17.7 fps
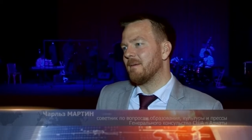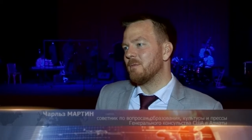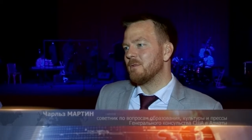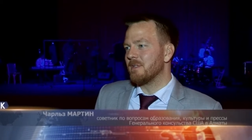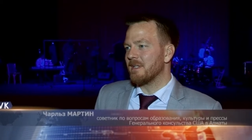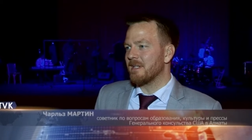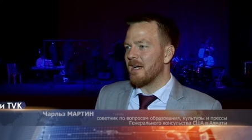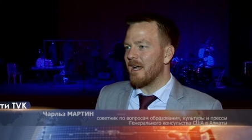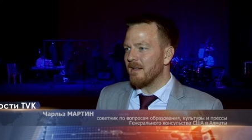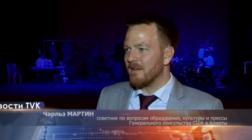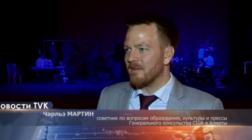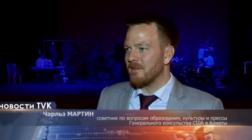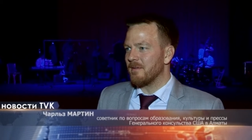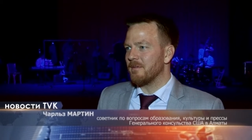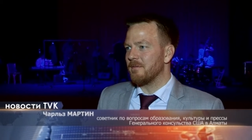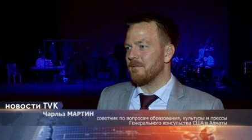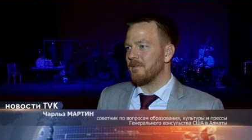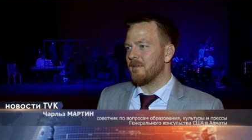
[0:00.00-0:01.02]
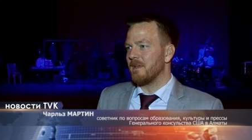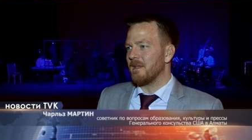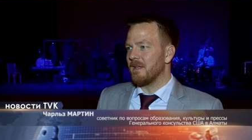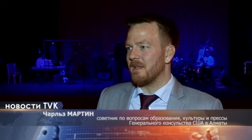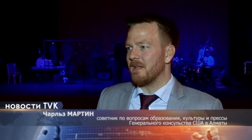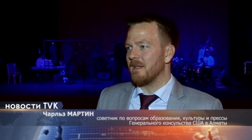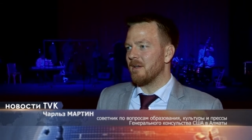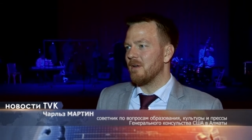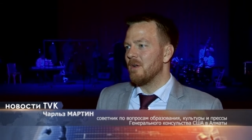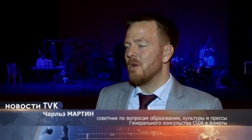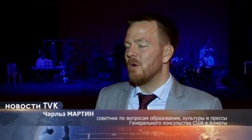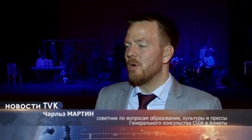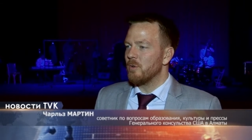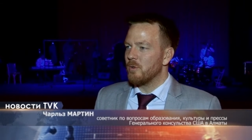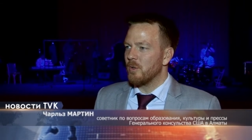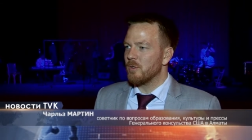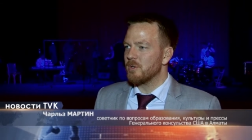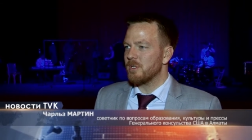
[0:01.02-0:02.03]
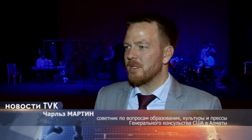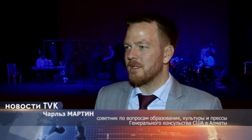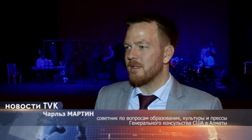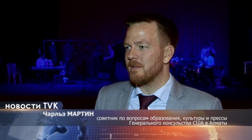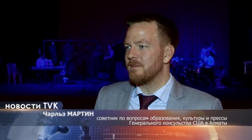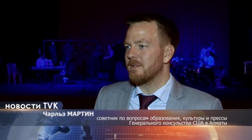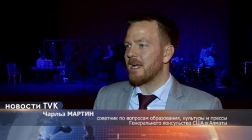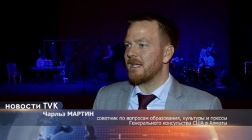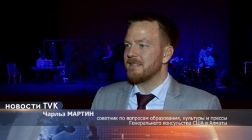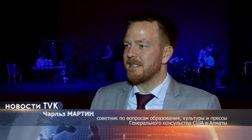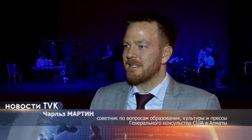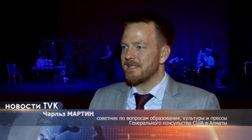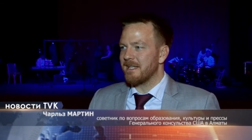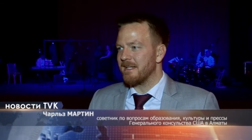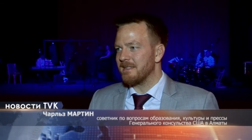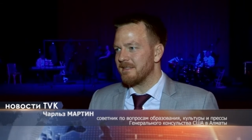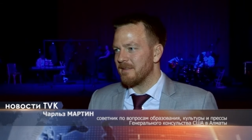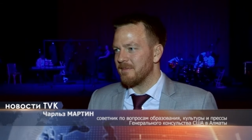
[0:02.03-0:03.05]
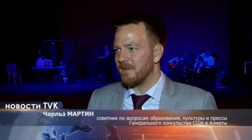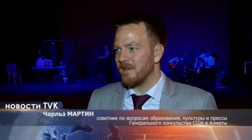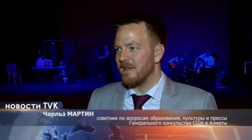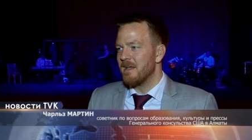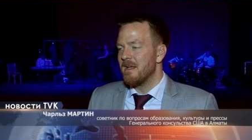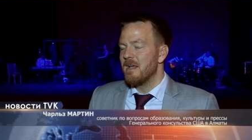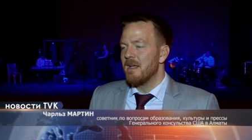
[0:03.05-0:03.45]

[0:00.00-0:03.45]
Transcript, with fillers: музыкантов и художников с казахстанцами.